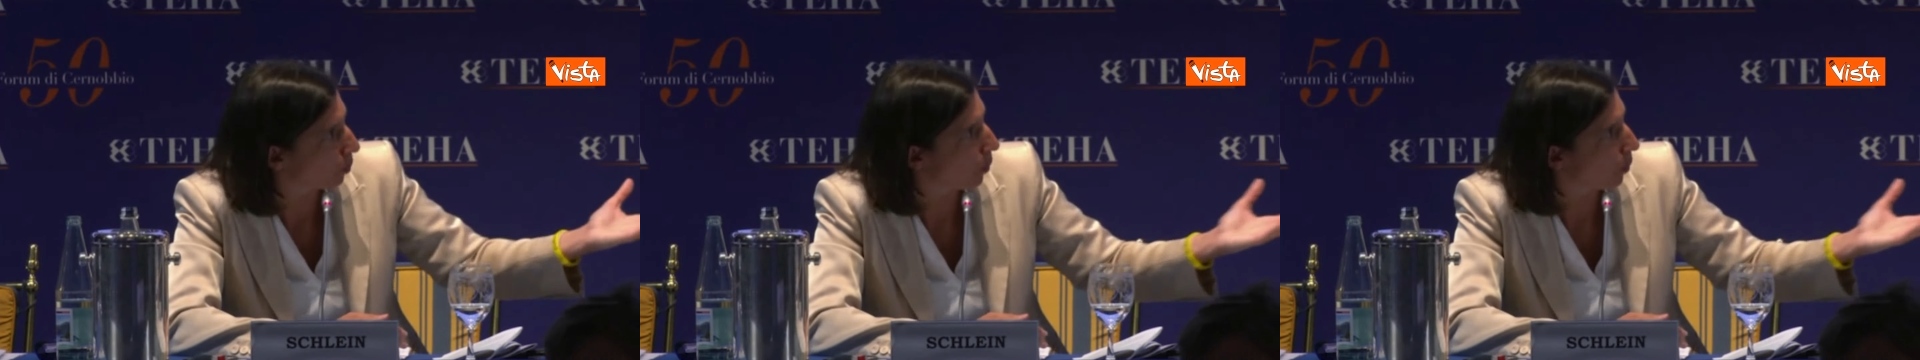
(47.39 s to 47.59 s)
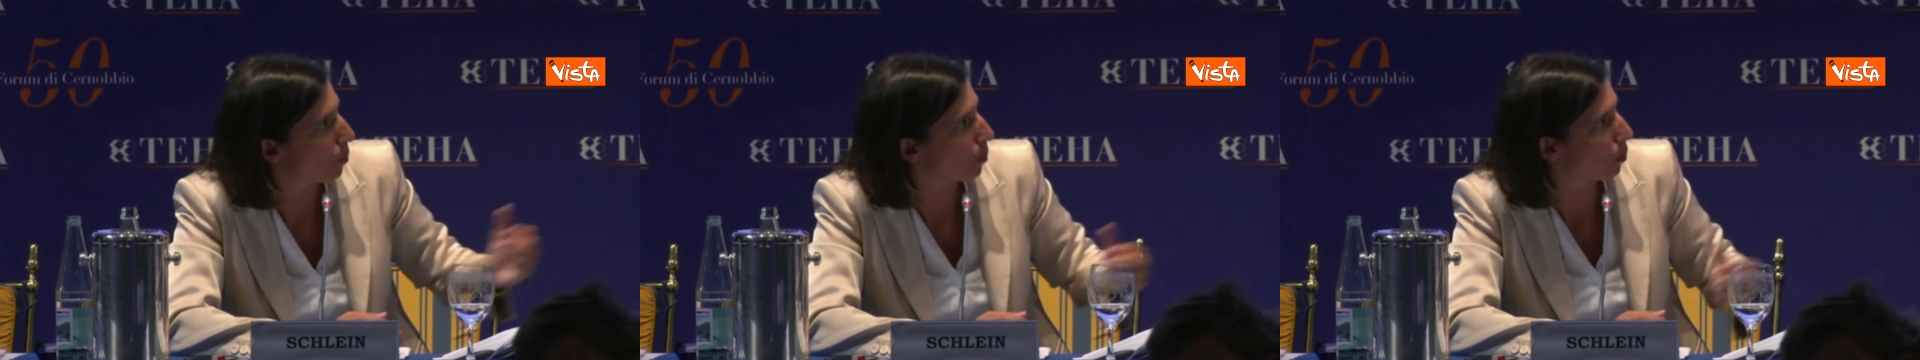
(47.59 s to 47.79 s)

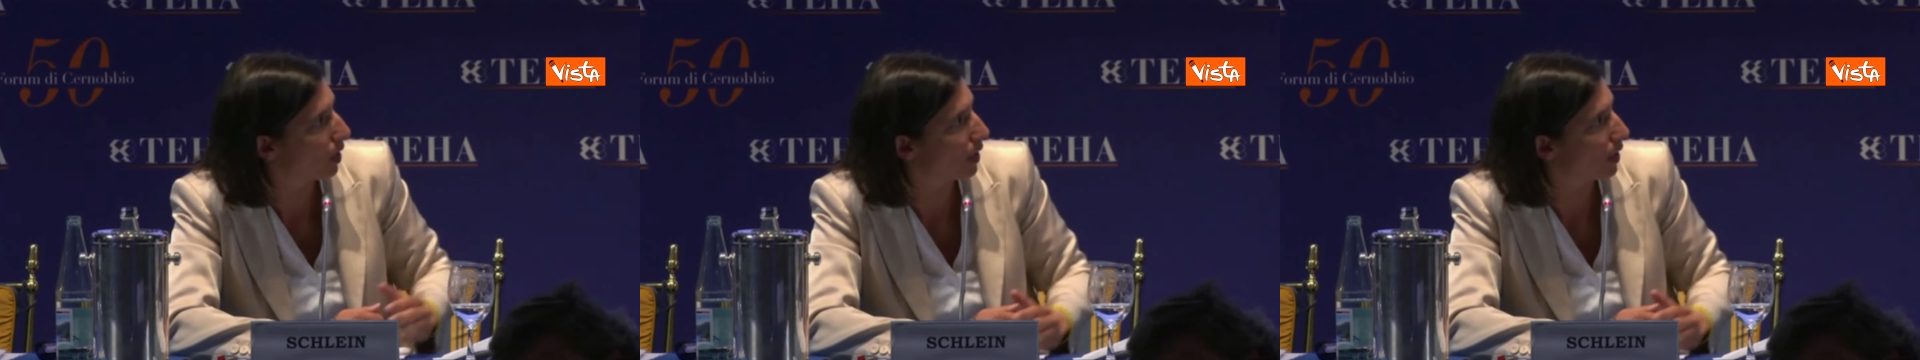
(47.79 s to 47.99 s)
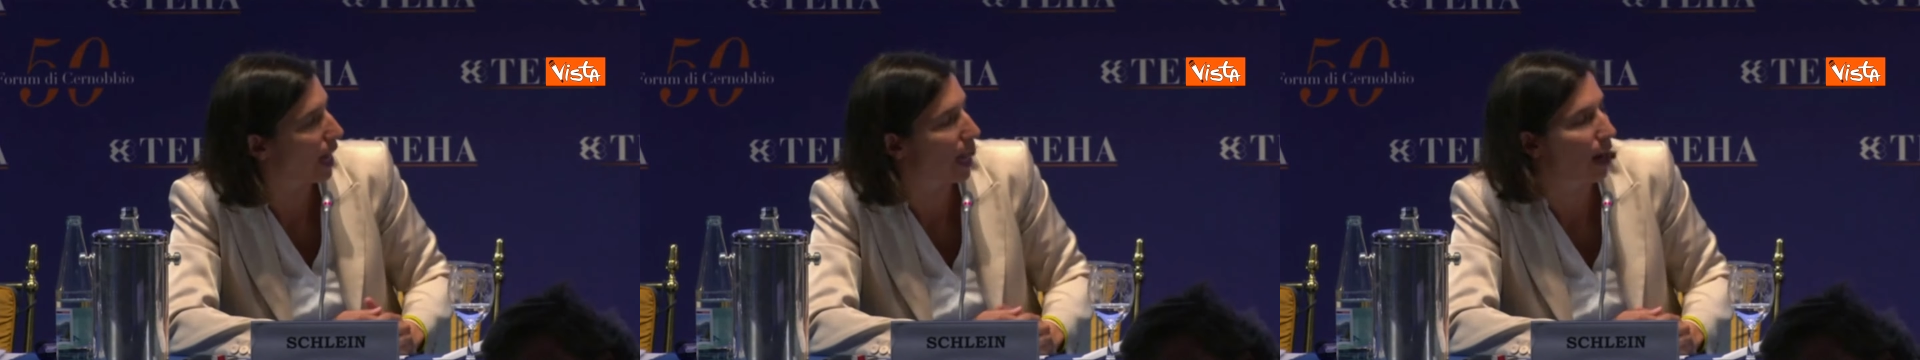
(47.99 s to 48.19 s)
proprio
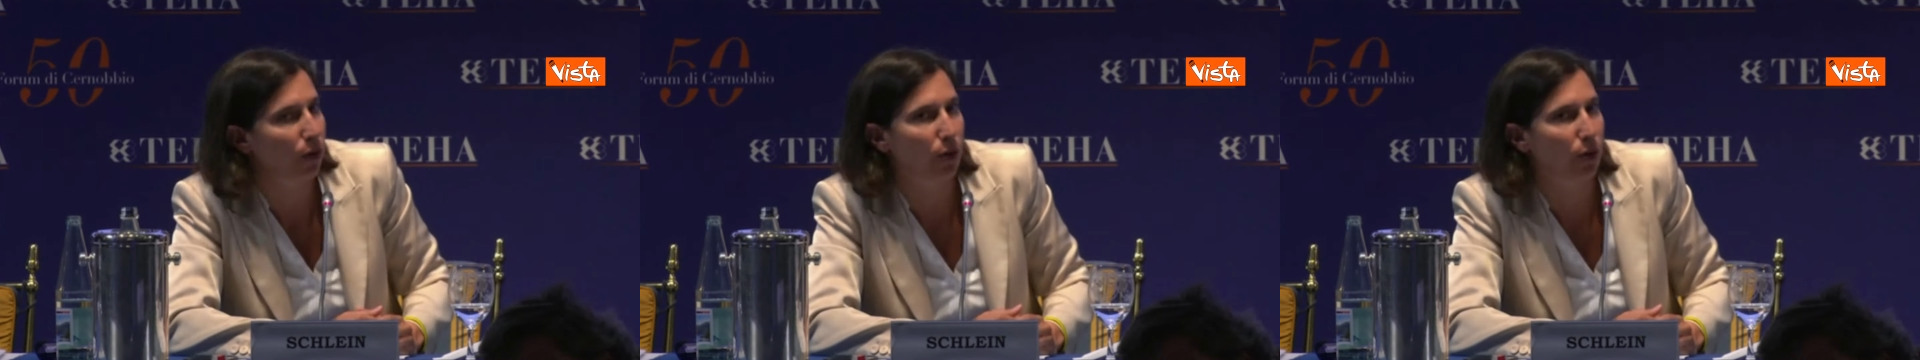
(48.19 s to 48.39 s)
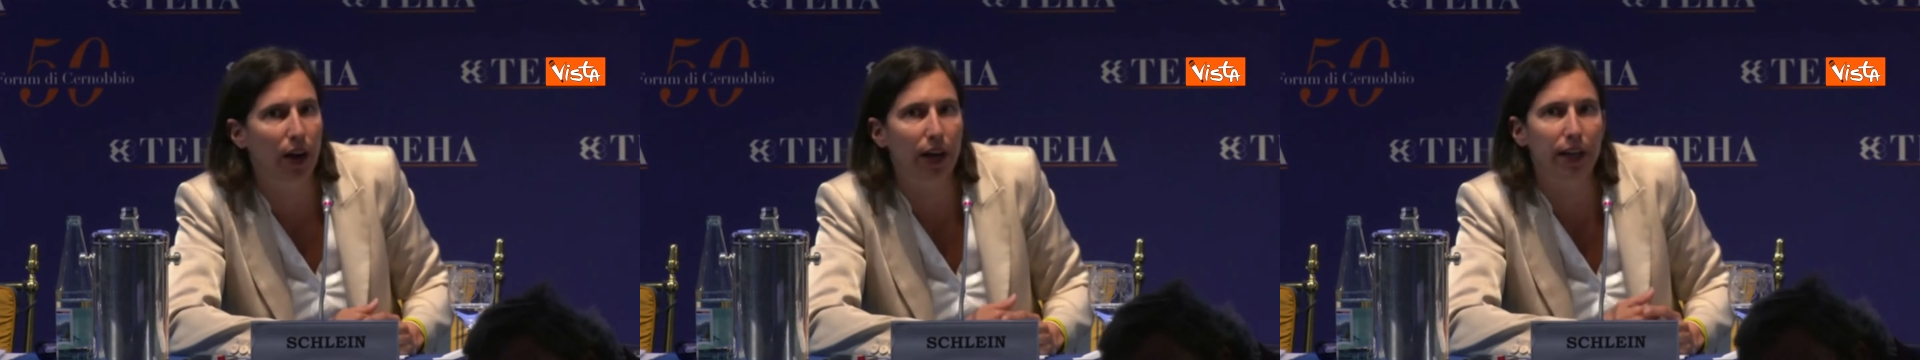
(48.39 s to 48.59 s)
nel
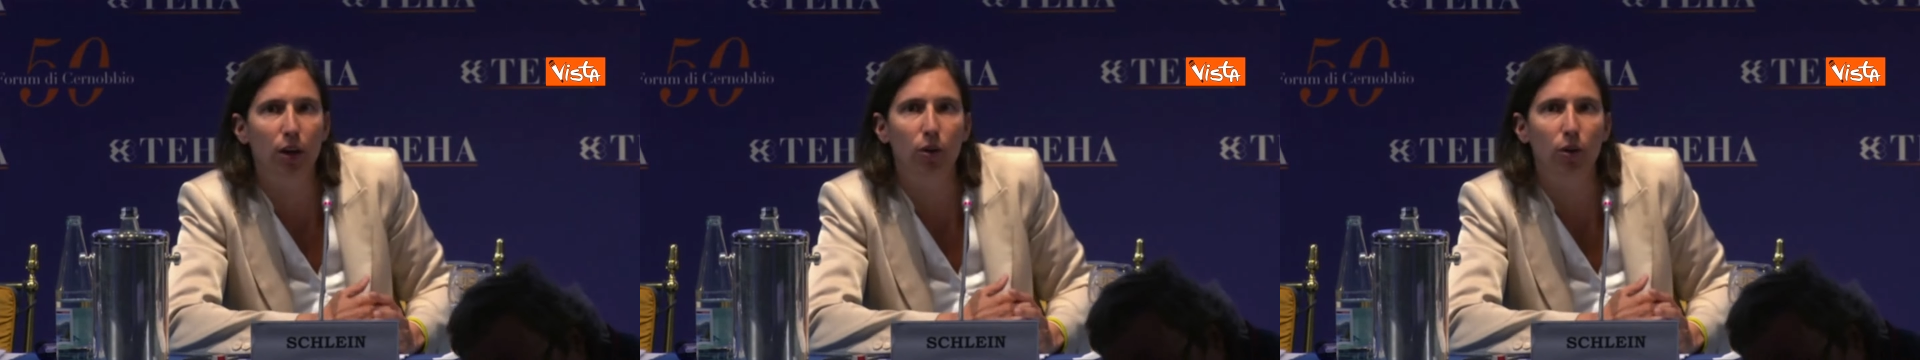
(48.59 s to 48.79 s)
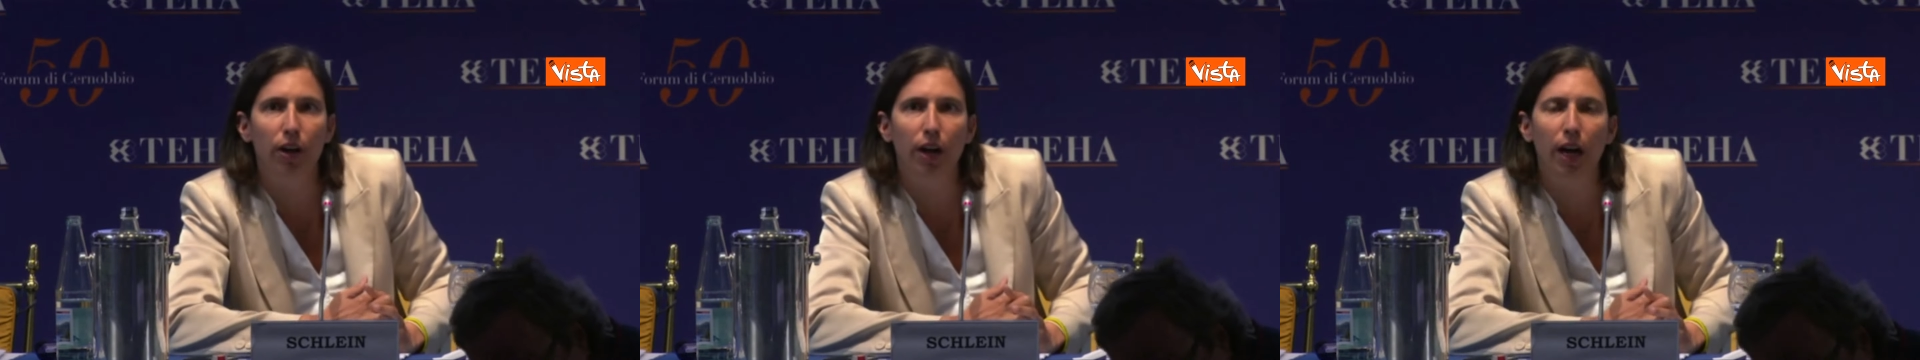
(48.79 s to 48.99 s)
dialogo anche
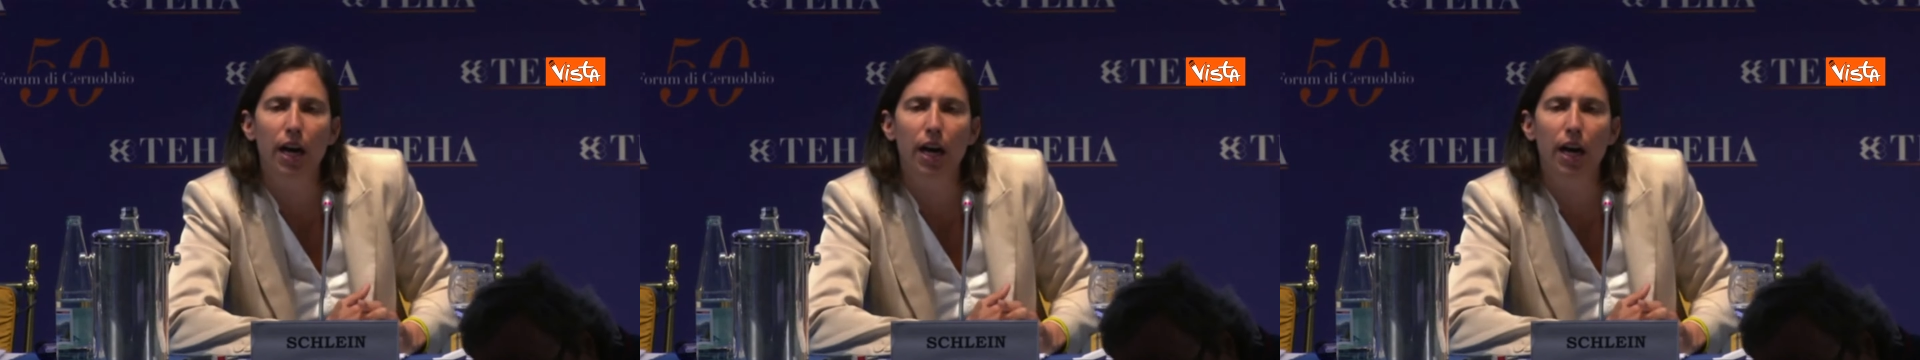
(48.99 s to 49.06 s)
con,